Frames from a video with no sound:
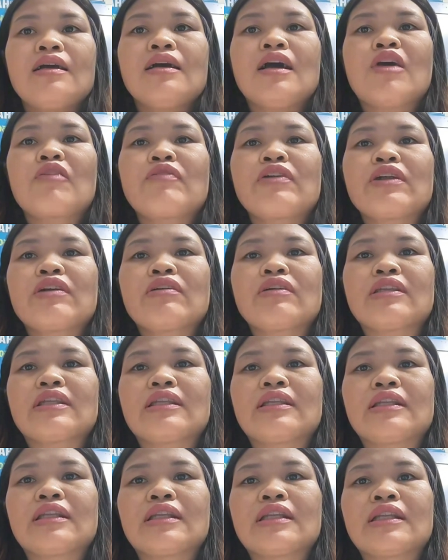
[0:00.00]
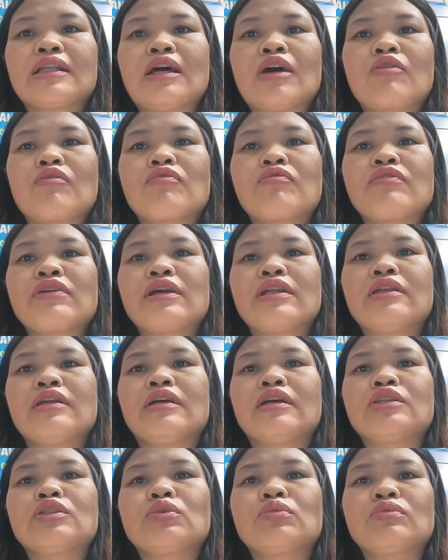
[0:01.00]
học viên có ừ, học viên
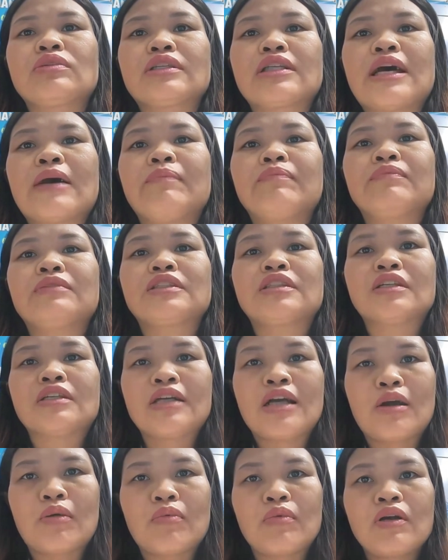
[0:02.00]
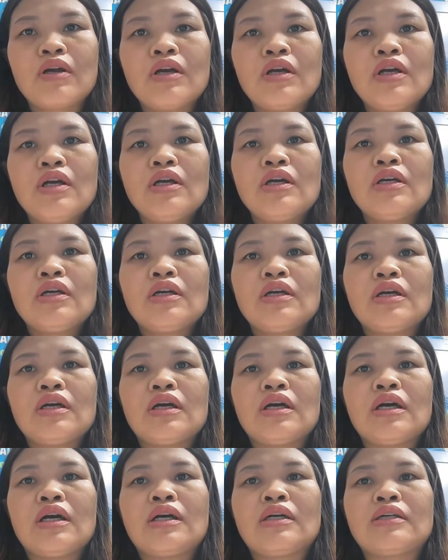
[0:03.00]
ở trung tâm trường học
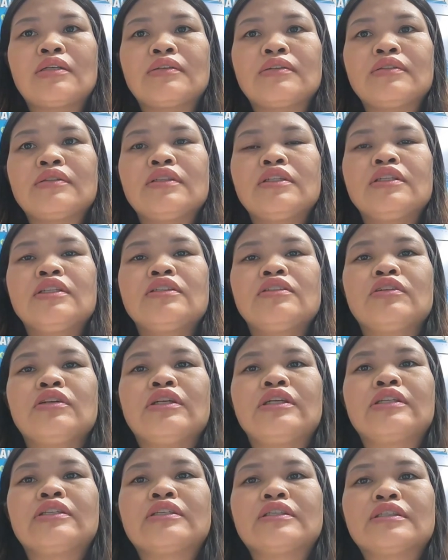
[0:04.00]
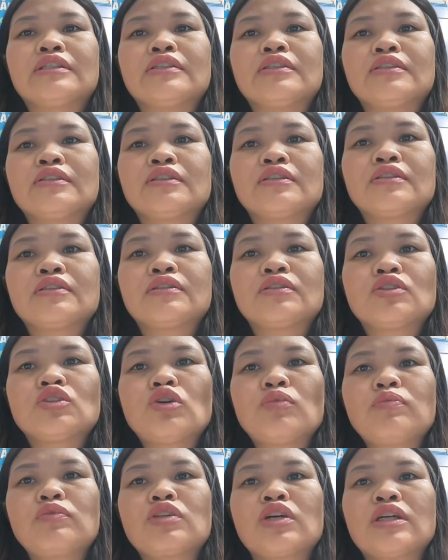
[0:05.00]
à, à,
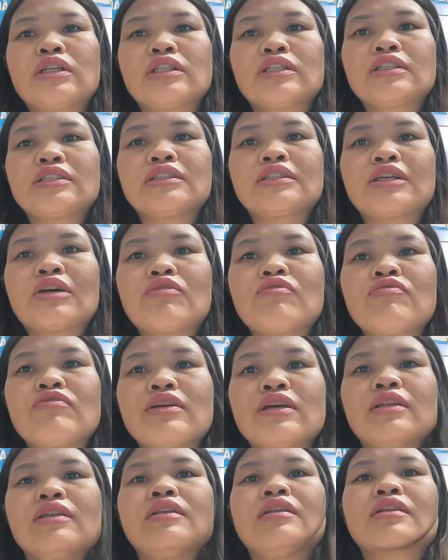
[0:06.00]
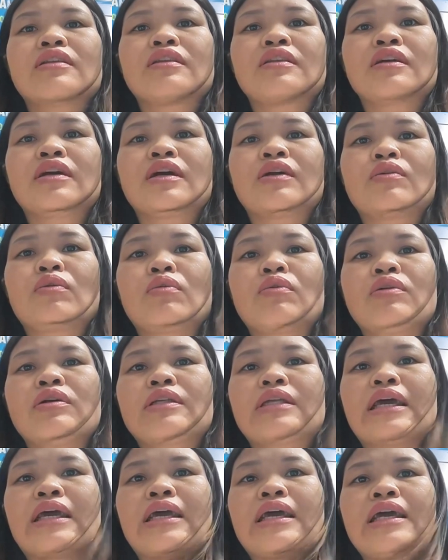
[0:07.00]
giúp cho những giáo viên à,
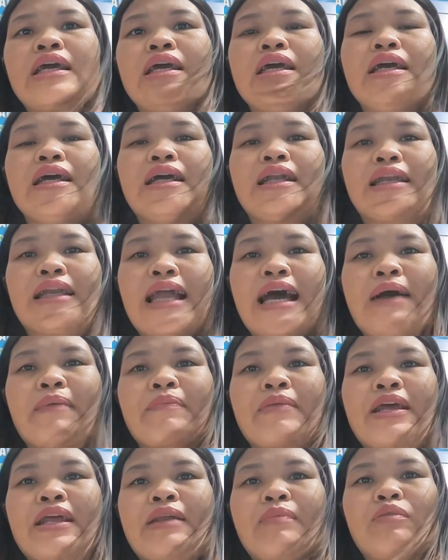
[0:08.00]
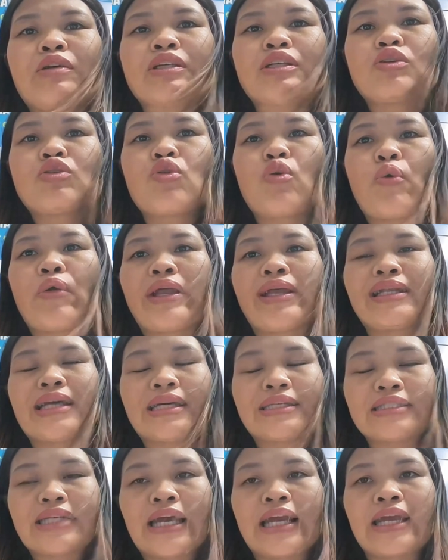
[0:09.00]
làm đây là một cái cụ để
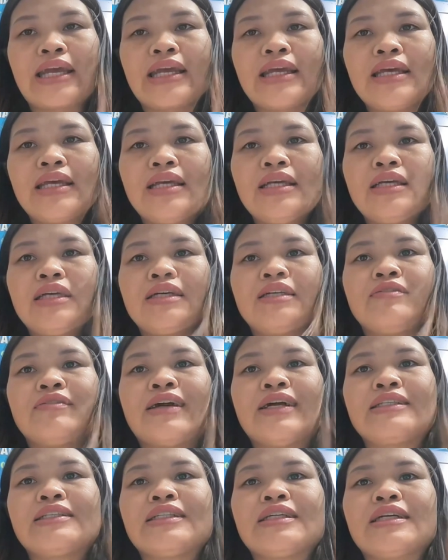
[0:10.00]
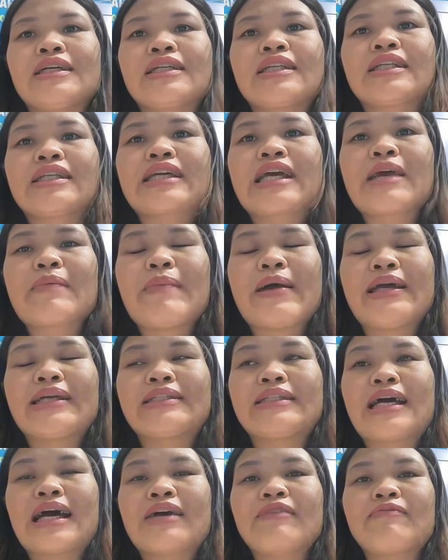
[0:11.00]
giảng dạy và nhờ cái thiết kế
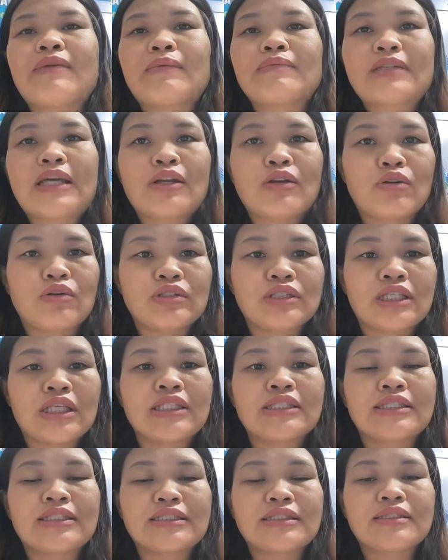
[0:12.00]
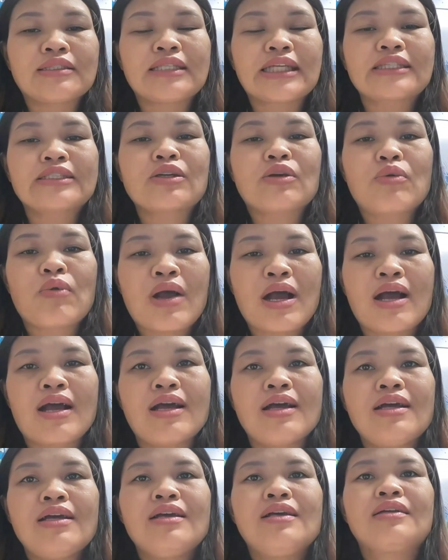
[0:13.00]
bài giảng quan sát lộ trình sách giáo khoa
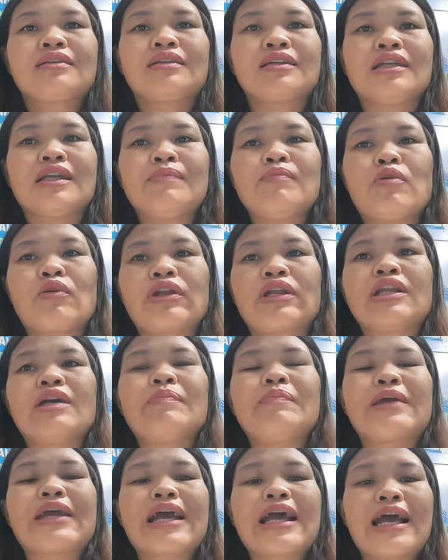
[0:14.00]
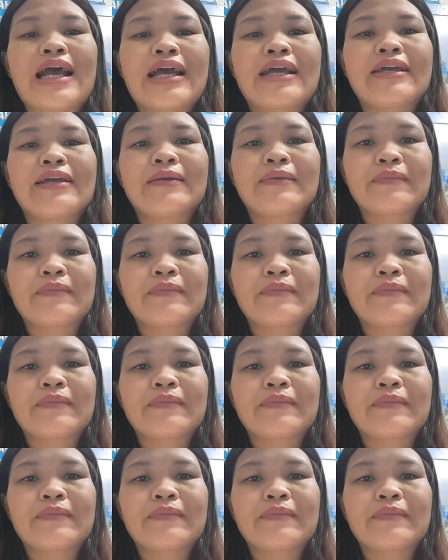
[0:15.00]
từ lớp 1 đến lớp 12 hai